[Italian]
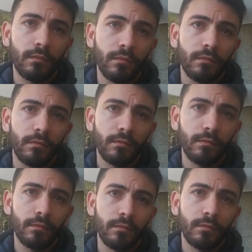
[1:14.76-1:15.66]

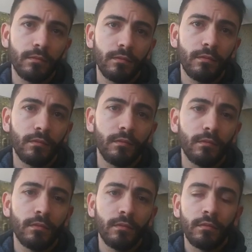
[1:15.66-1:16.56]
ridisegnazione degli
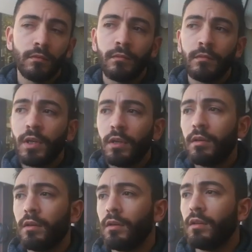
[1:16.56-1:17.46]
spazi esterni?
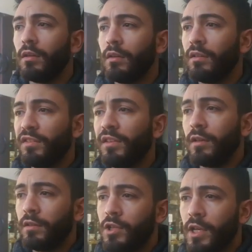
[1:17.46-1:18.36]
Eh, sì,
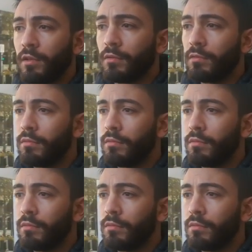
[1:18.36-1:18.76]
certo.